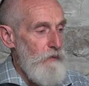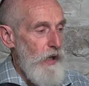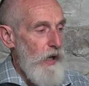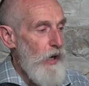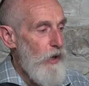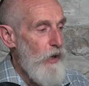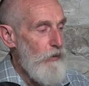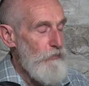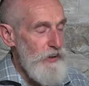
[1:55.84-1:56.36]

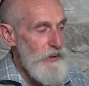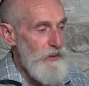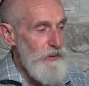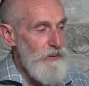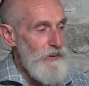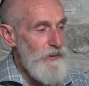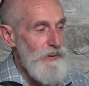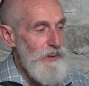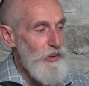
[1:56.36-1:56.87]
Ho
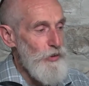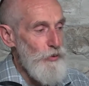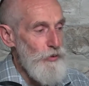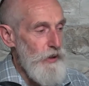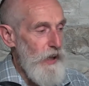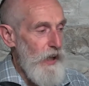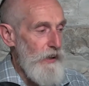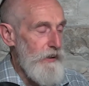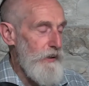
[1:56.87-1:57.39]
visto
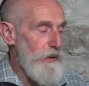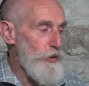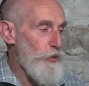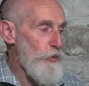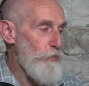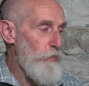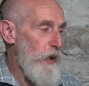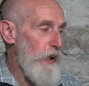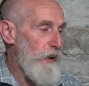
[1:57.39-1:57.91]
risultati
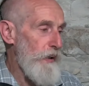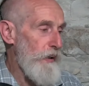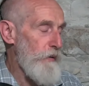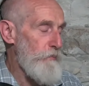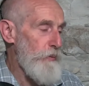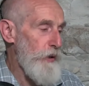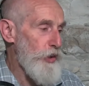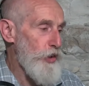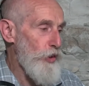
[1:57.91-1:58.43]
stupendi,
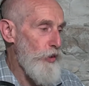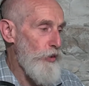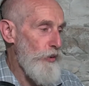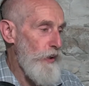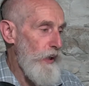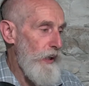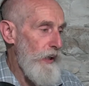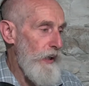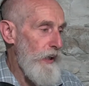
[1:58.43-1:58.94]

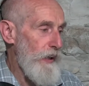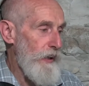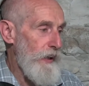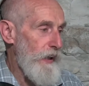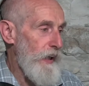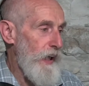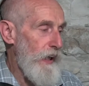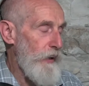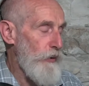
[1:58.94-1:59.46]
persone
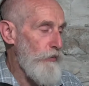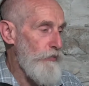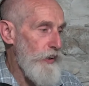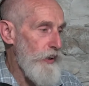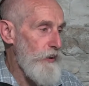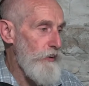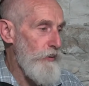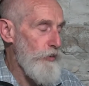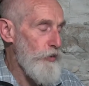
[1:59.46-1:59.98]
che hanno
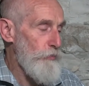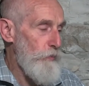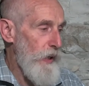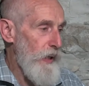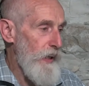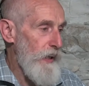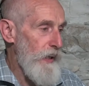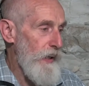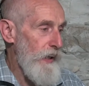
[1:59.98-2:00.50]
visto
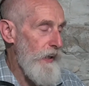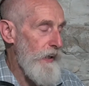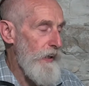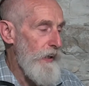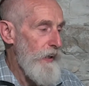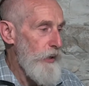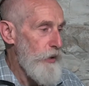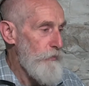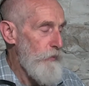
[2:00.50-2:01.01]
sparire,
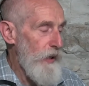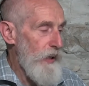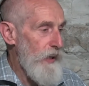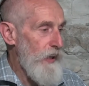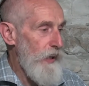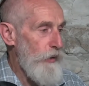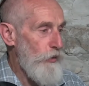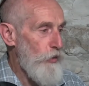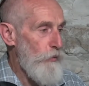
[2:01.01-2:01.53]

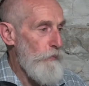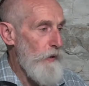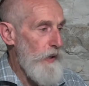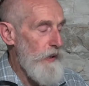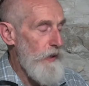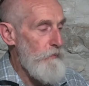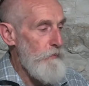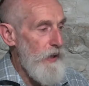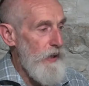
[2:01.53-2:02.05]
sparire
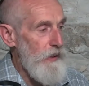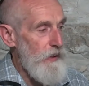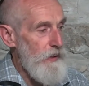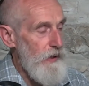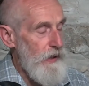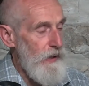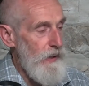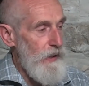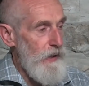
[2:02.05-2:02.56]

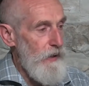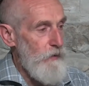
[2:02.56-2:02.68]
completamente la